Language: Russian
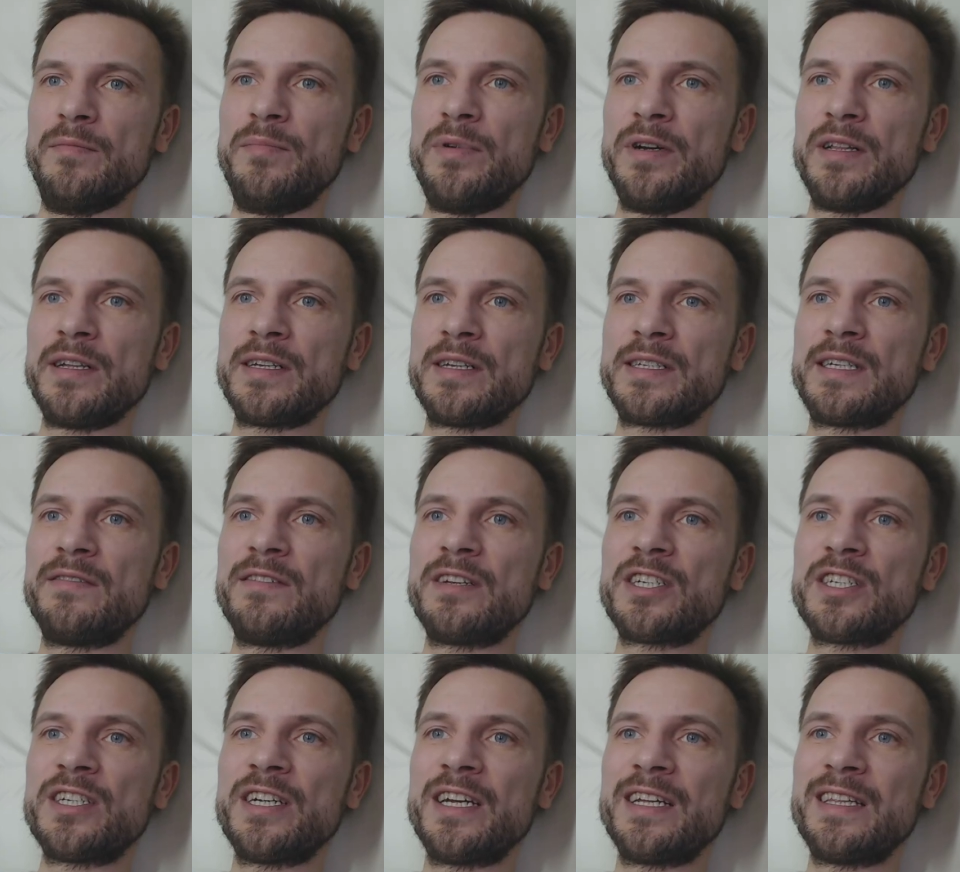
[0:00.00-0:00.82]
Было
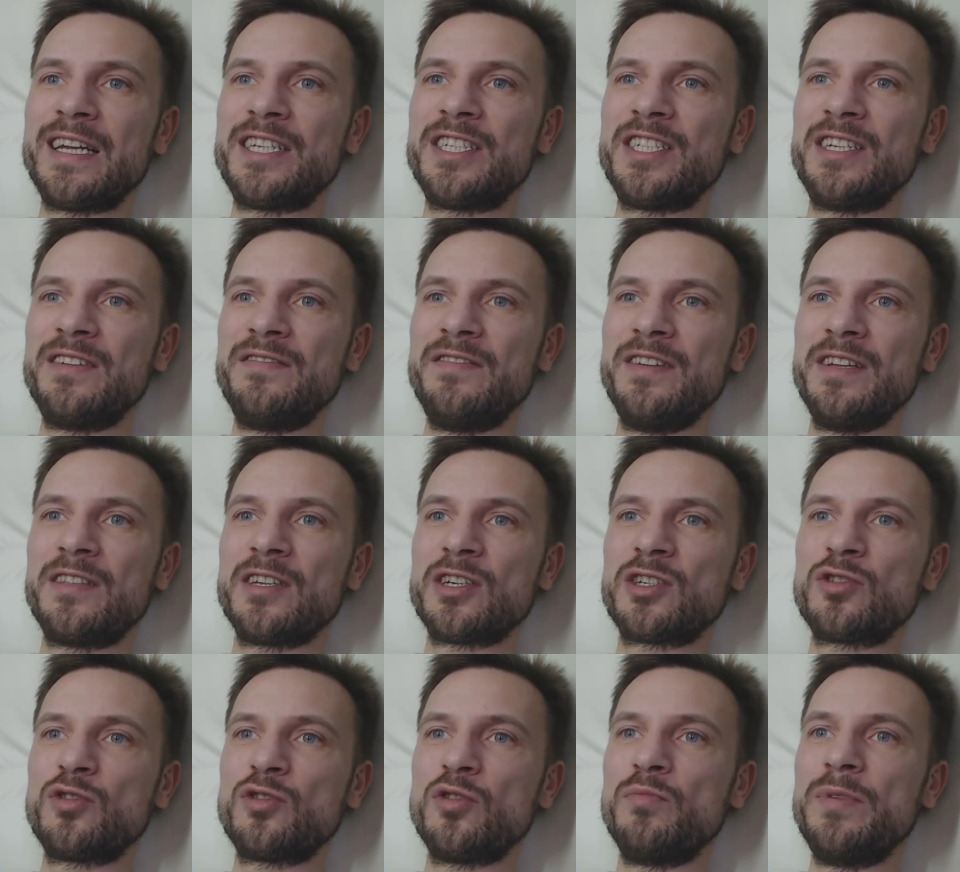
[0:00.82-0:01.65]
совершенно
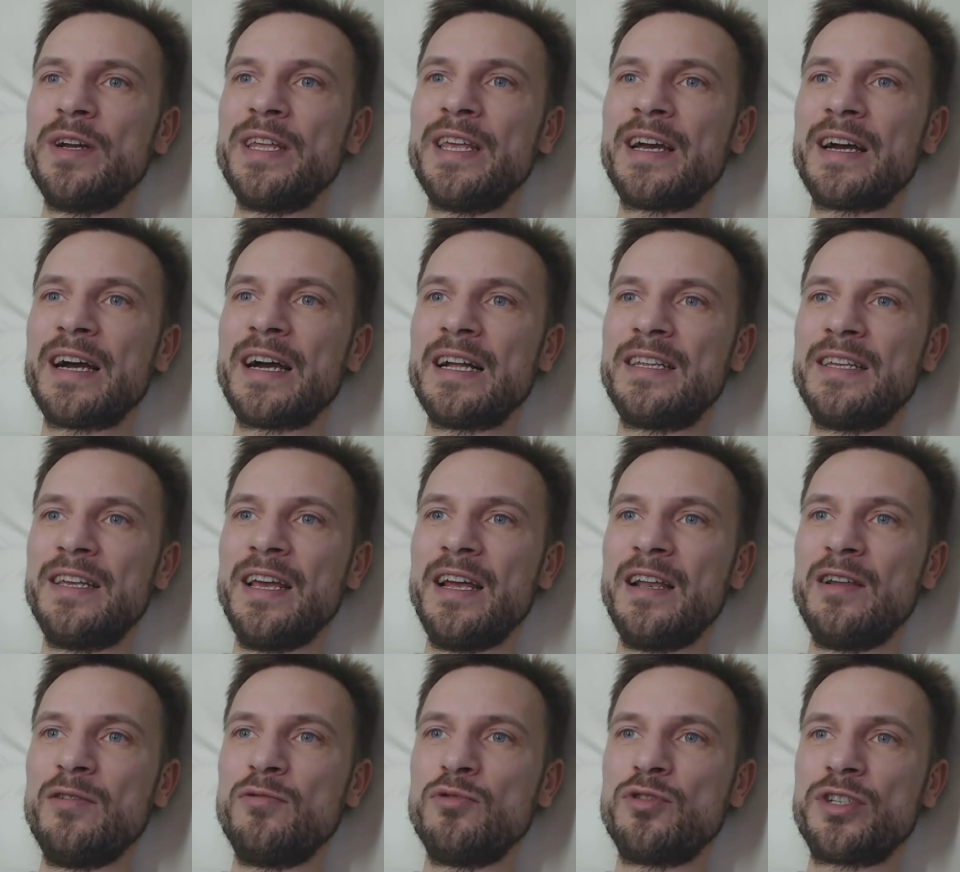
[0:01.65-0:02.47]
очевидно, что мы не
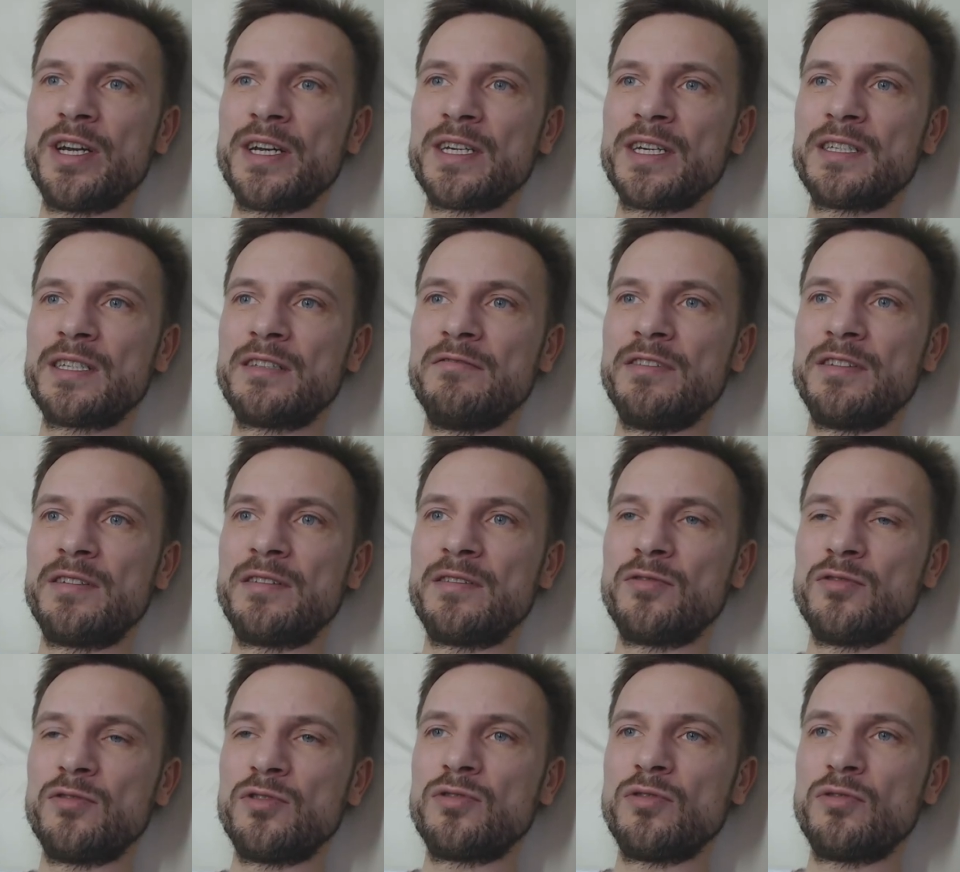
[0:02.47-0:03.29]
хотели участвовать,
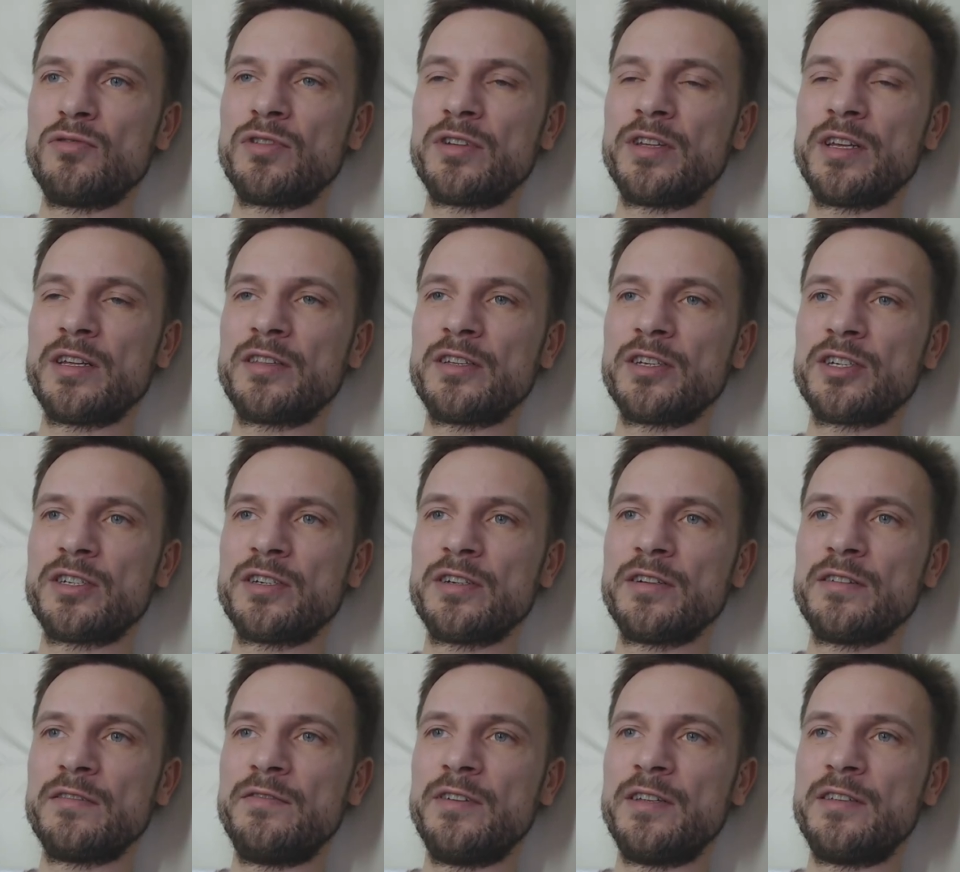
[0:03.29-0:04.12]
то есть он где-то
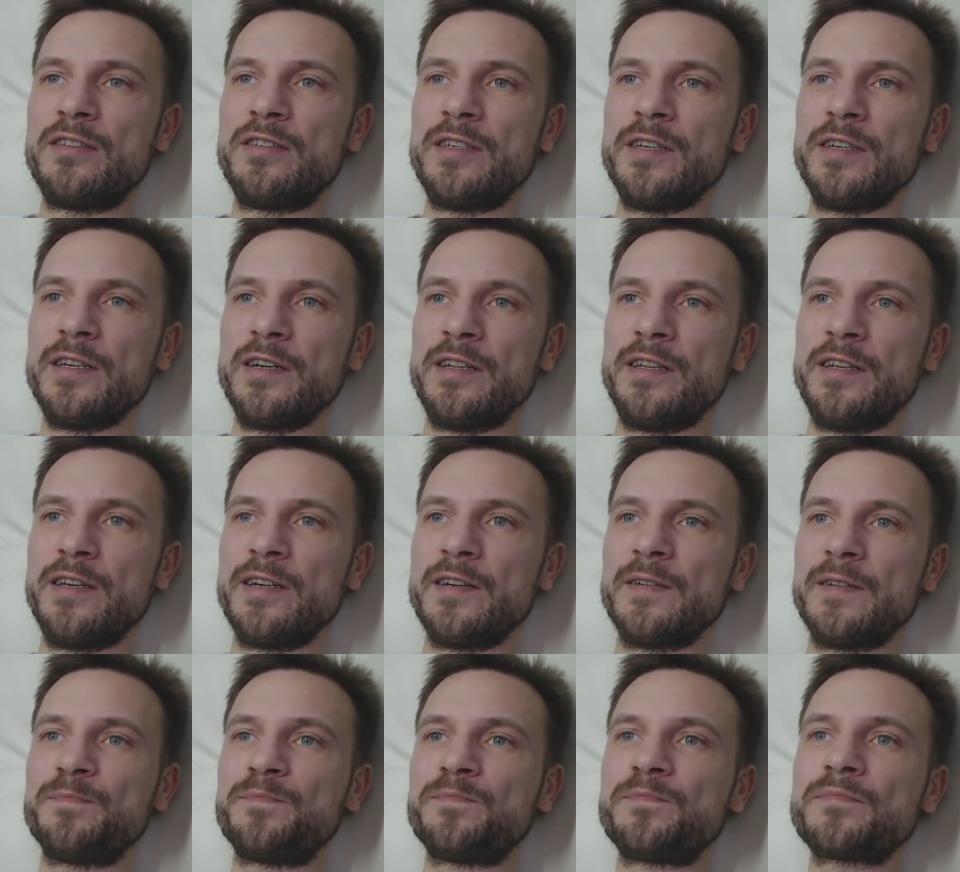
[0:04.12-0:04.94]
жил, видите,
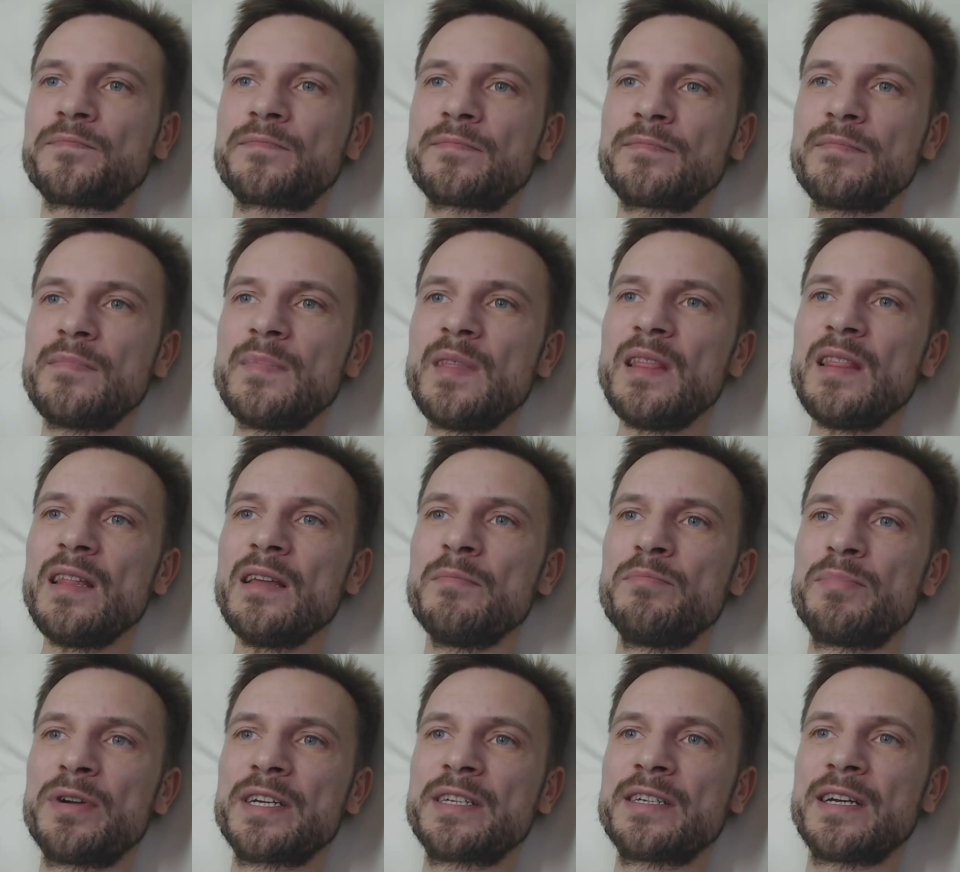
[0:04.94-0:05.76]
где
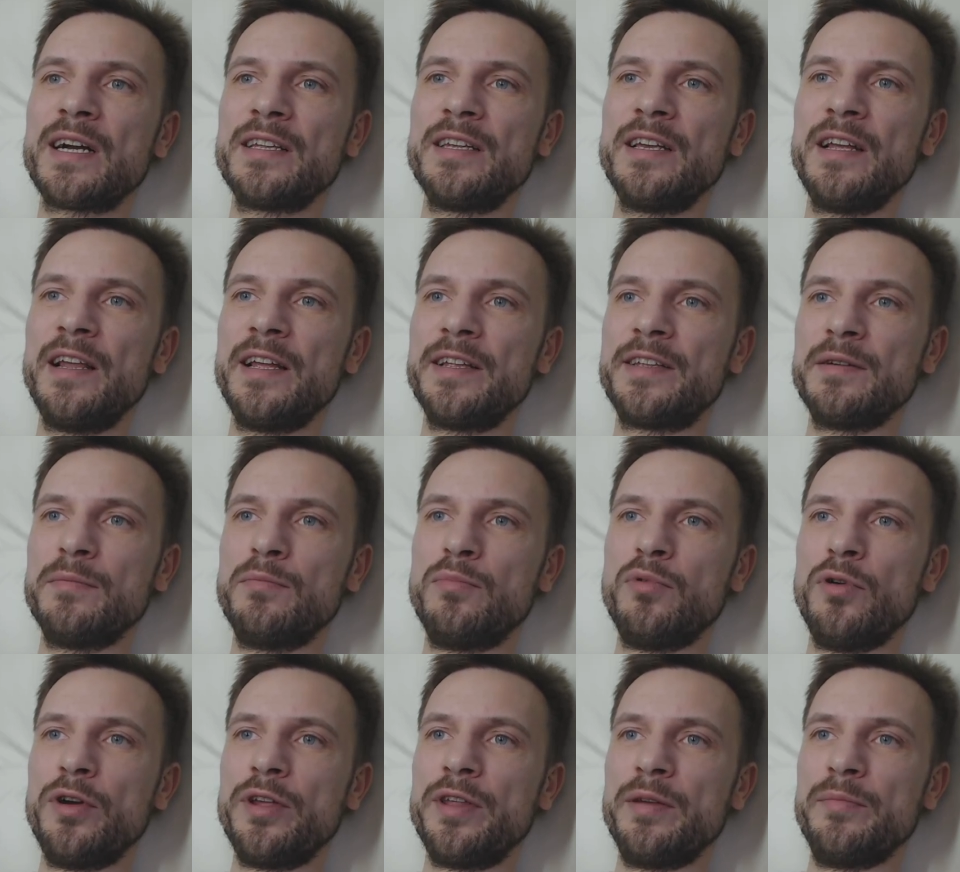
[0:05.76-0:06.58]
происходили эти
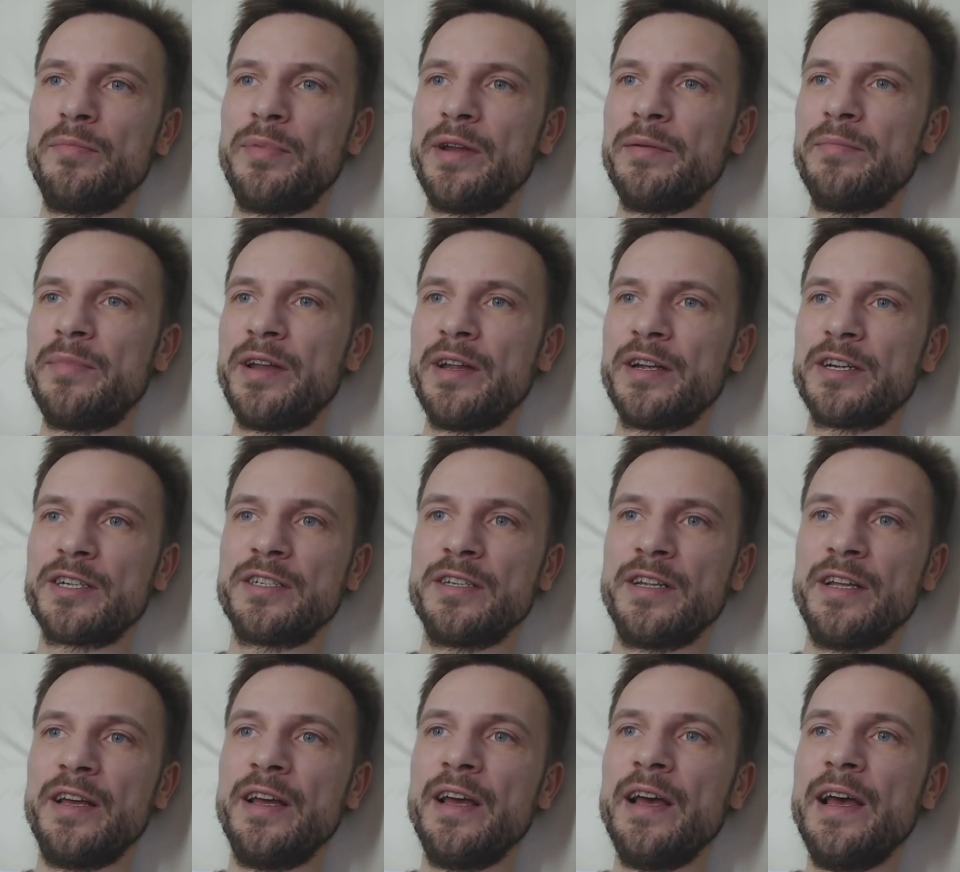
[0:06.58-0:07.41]
бойни
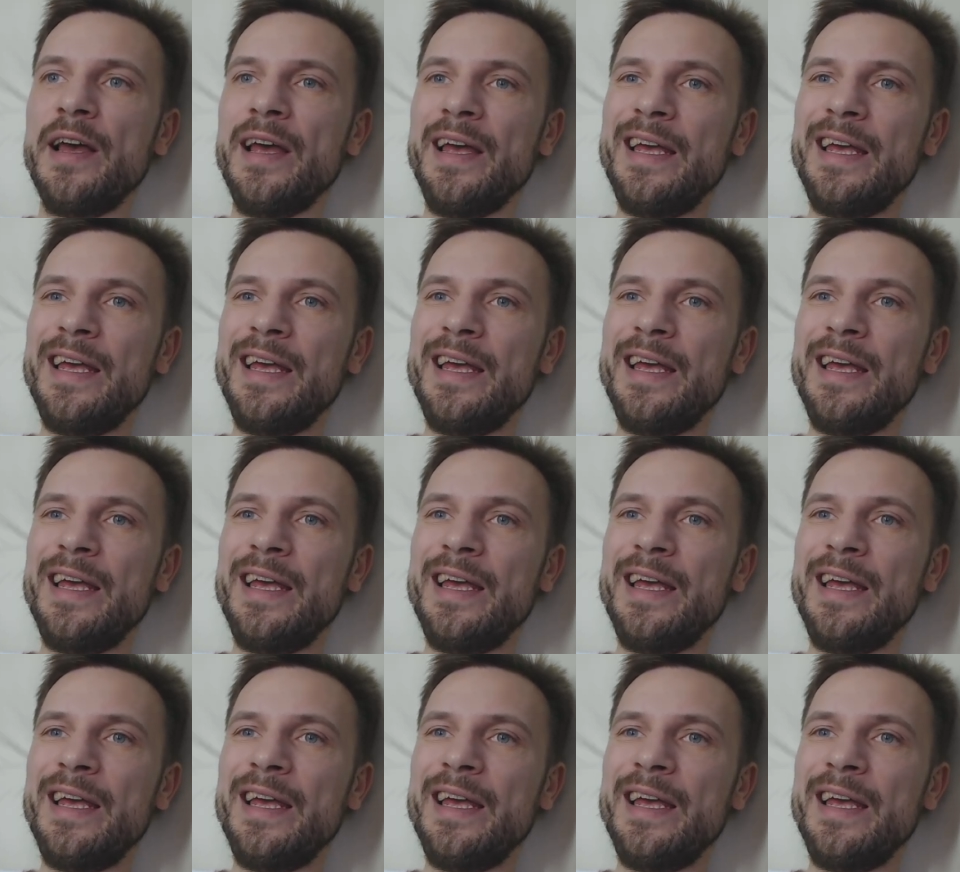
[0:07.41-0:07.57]
прибрежные.